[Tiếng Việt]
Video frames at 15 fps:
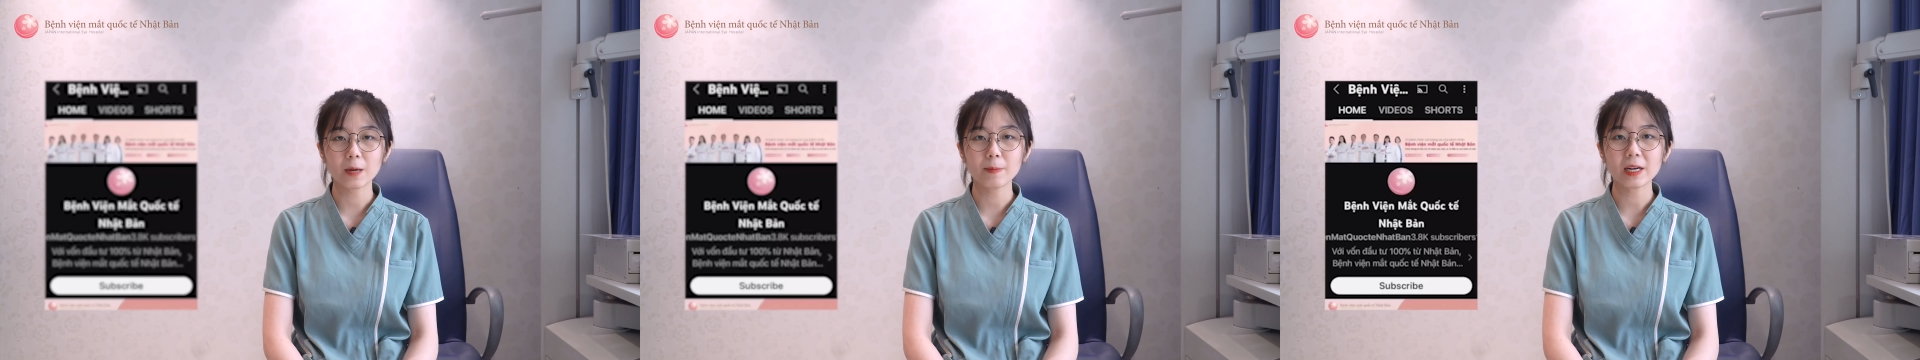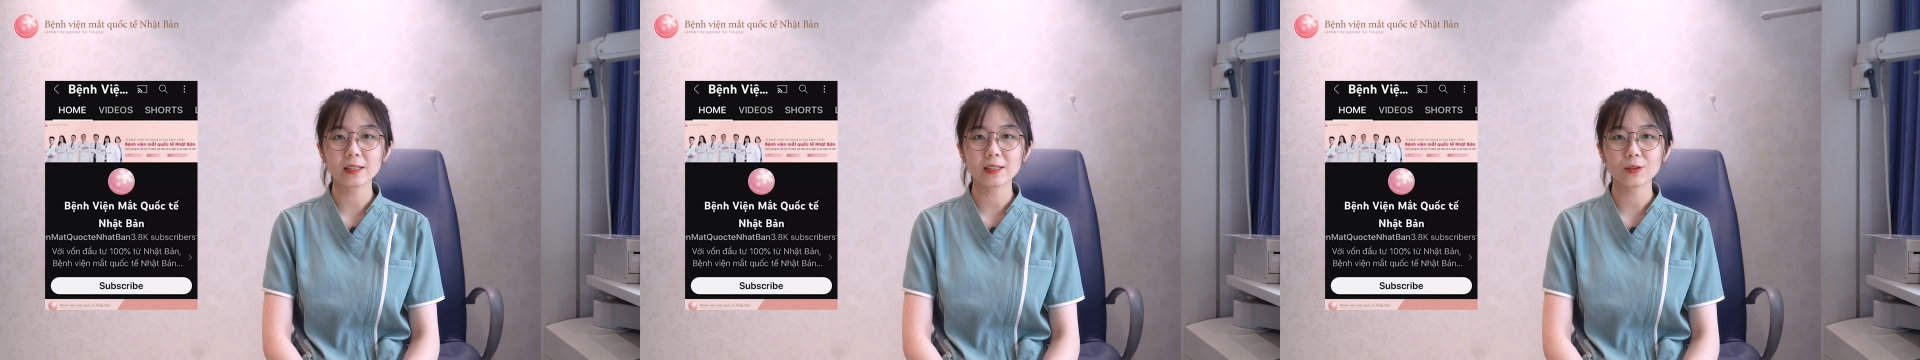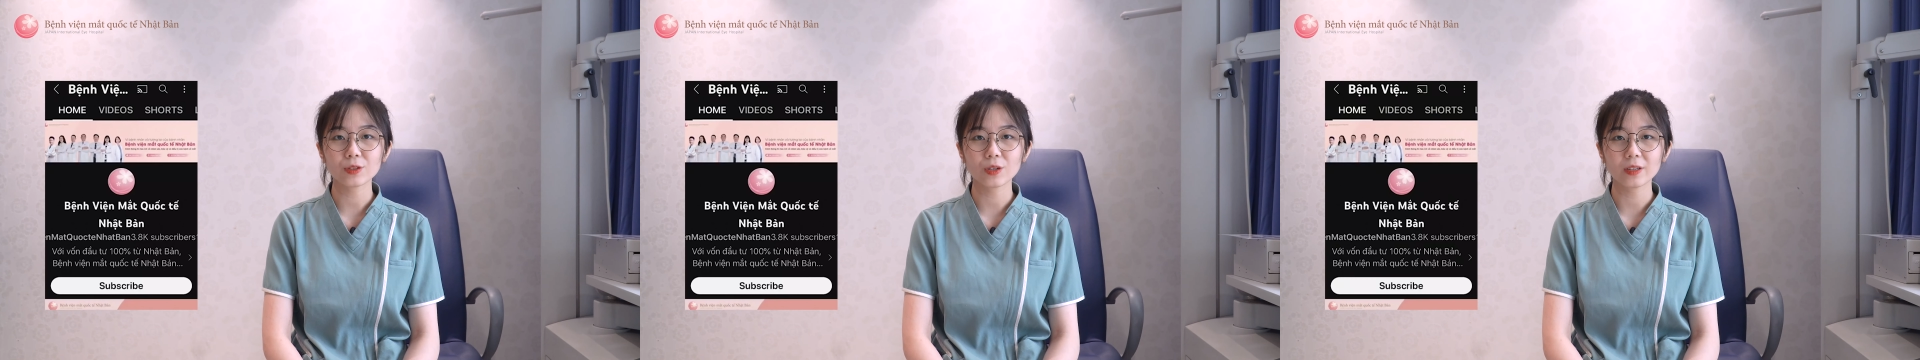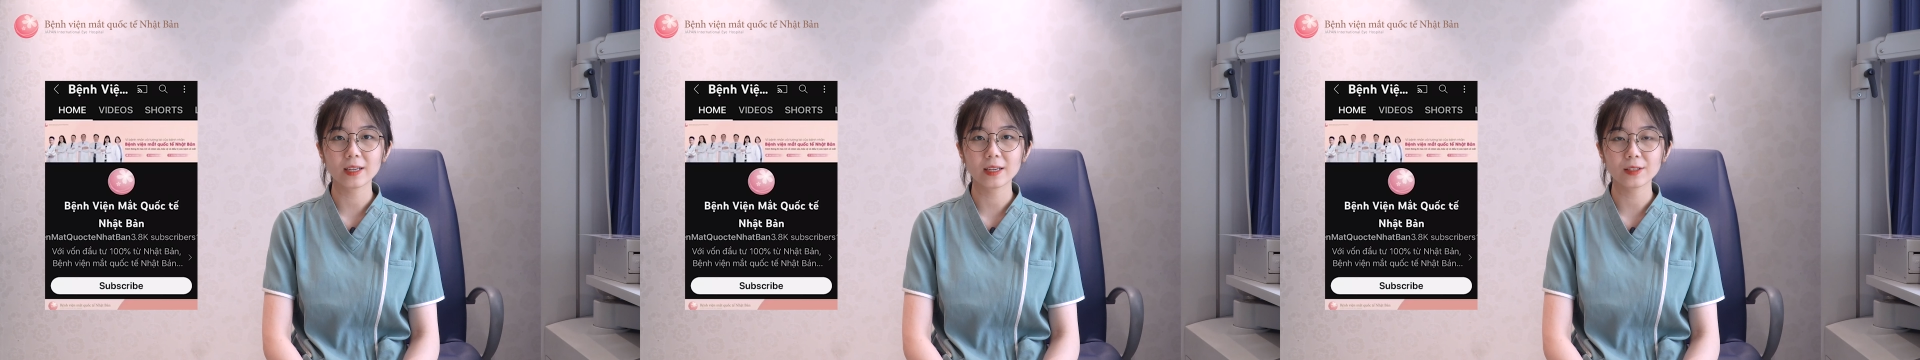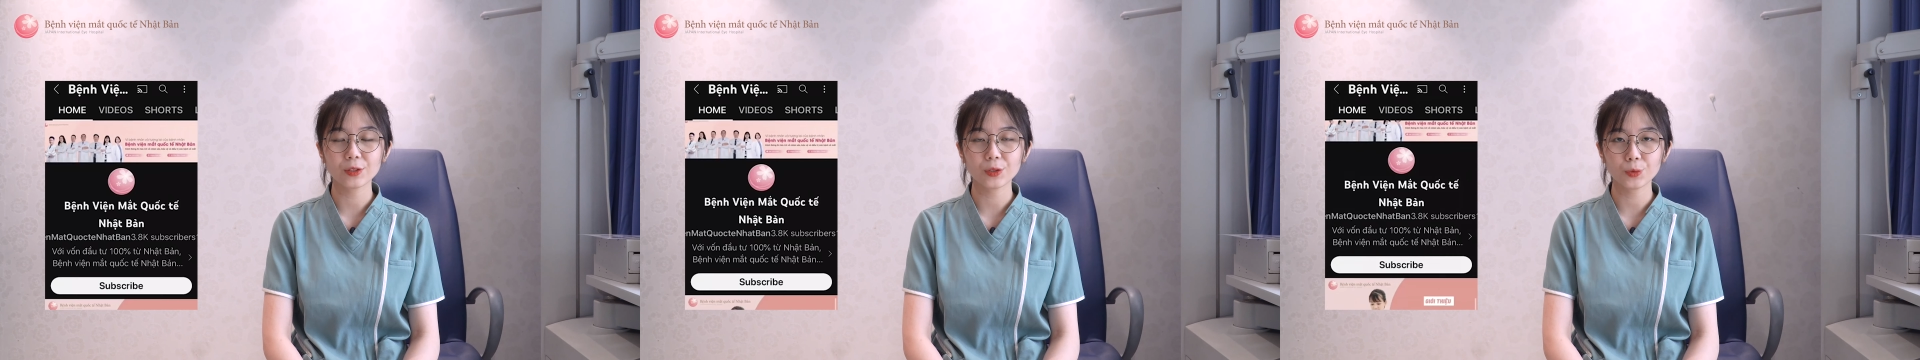Các bạn đang theo dõi
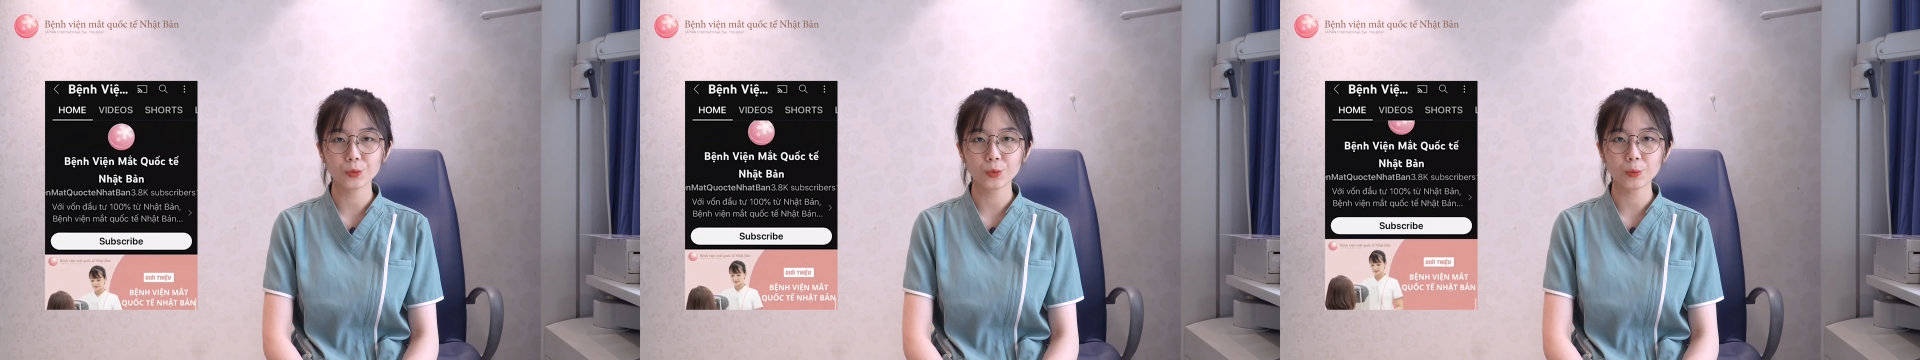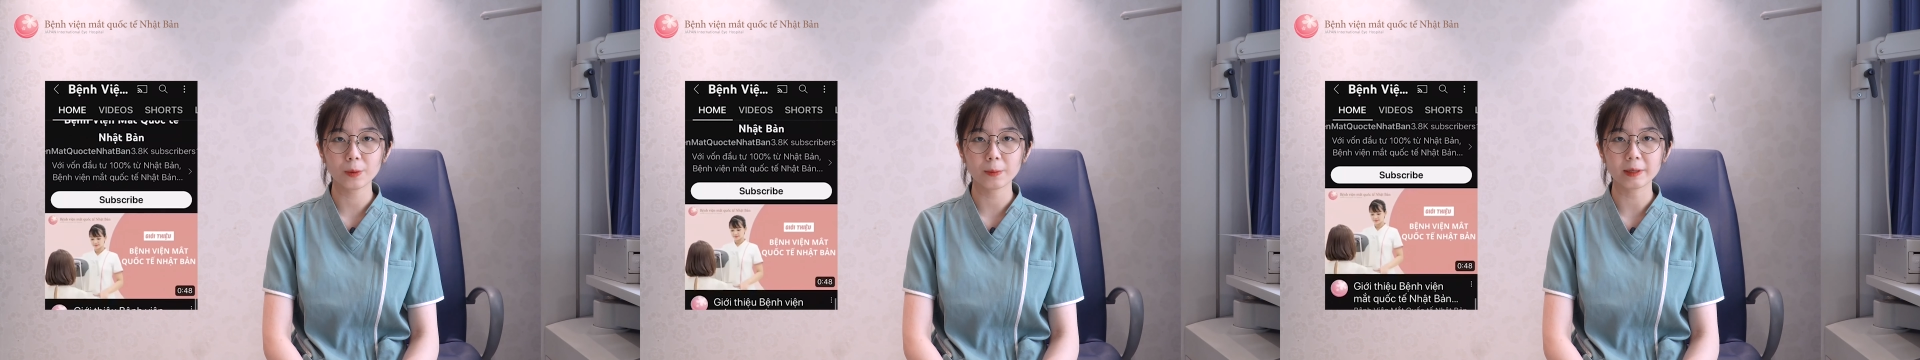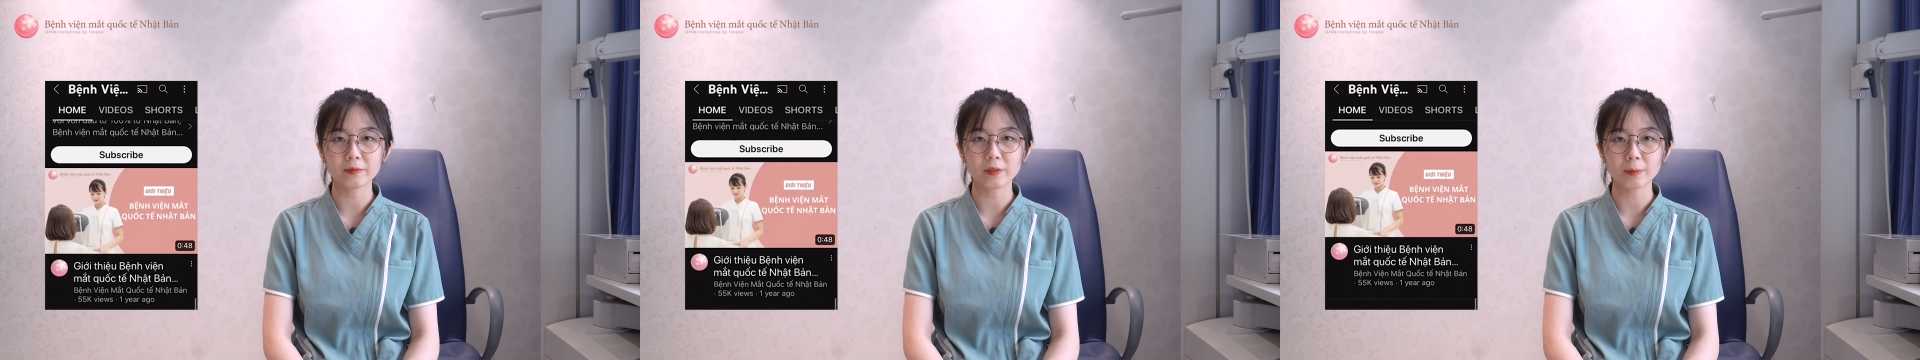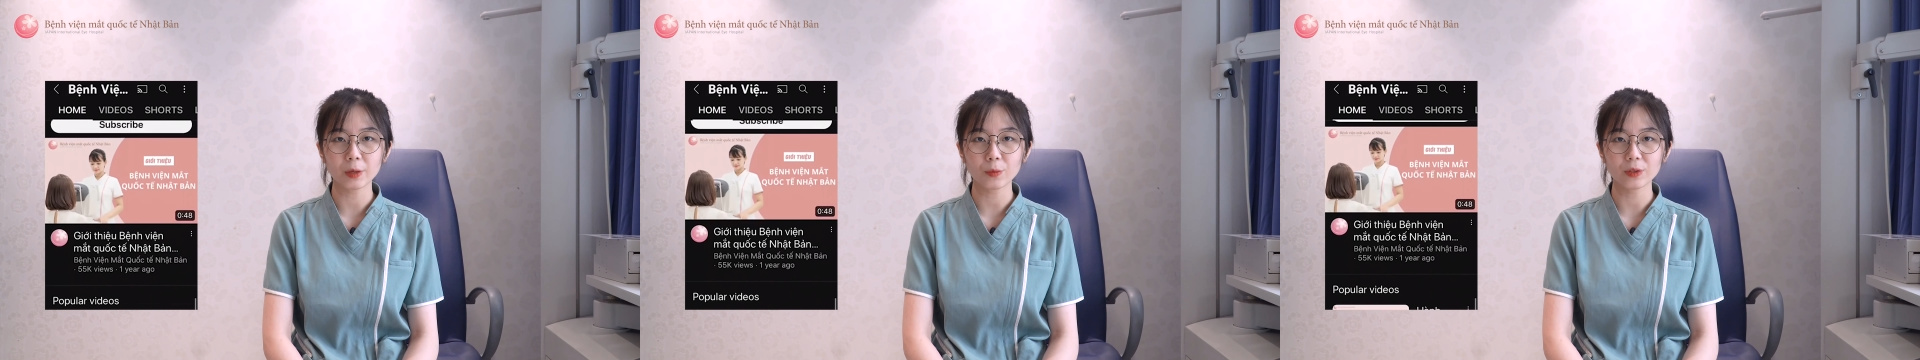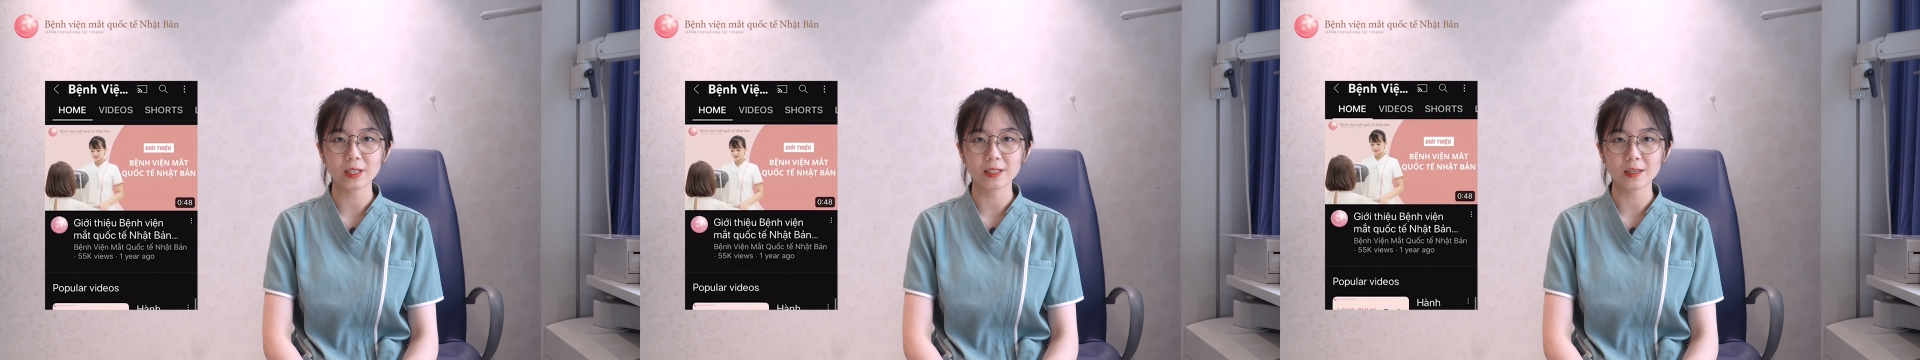kênh YouTube của Bệnh viện mắt
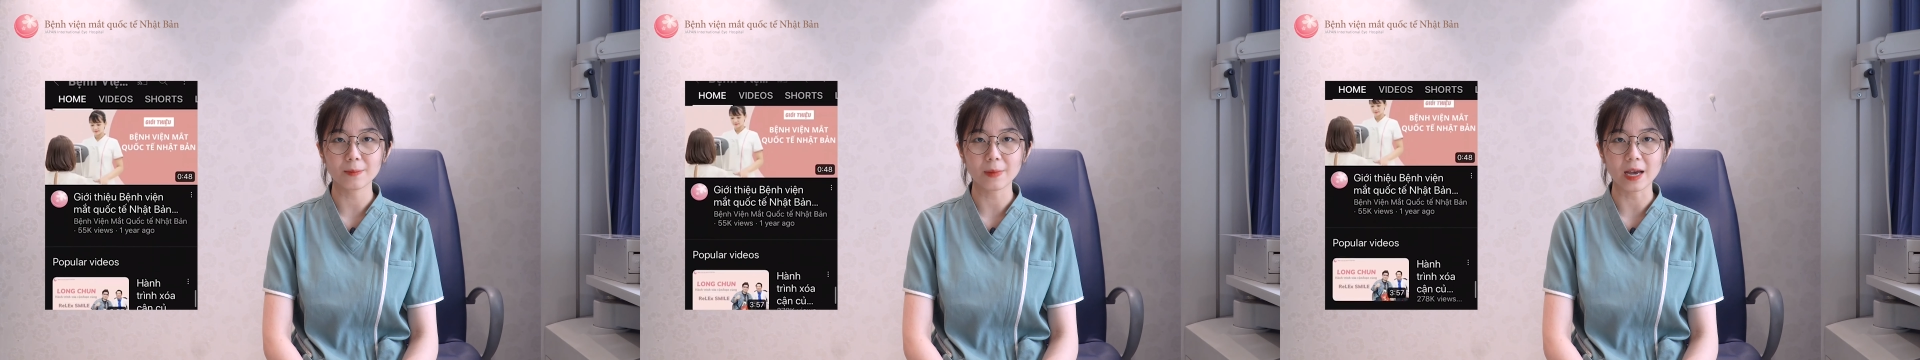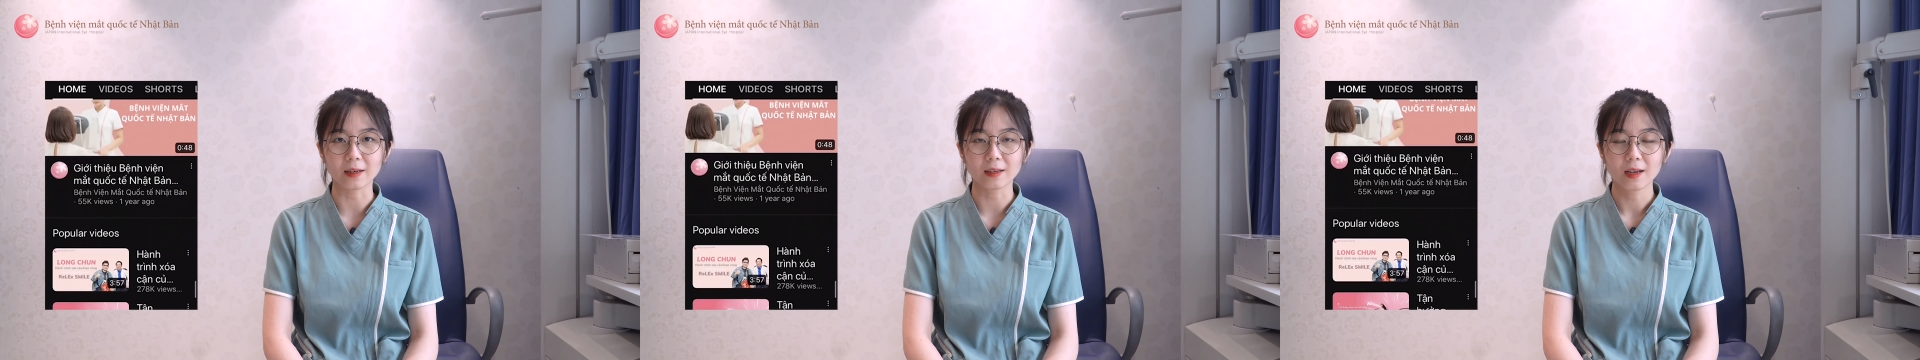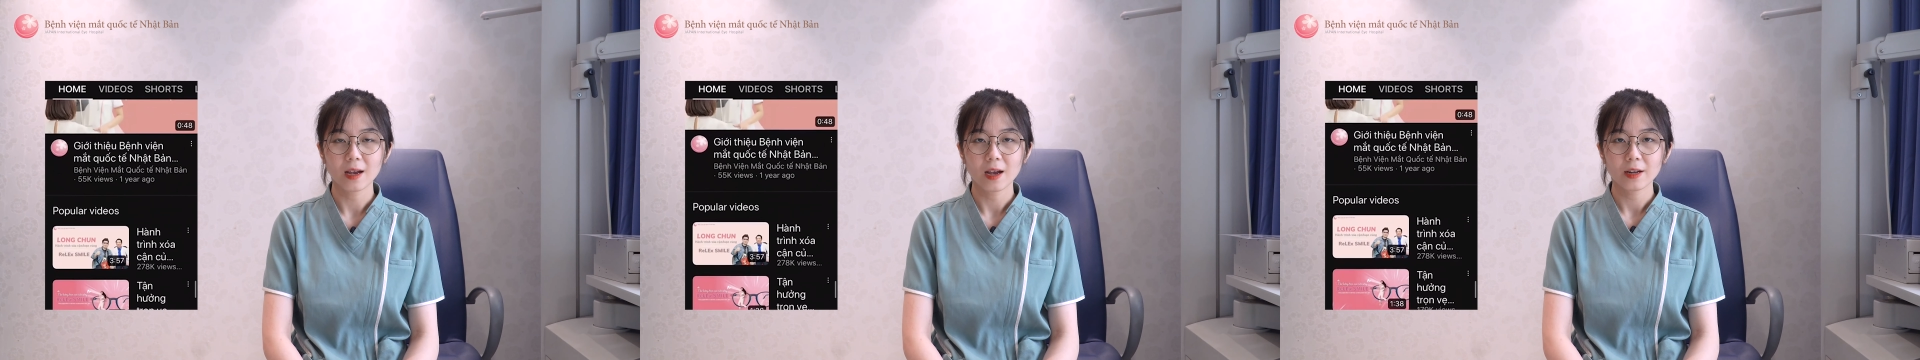quốc tế Nhật Bản,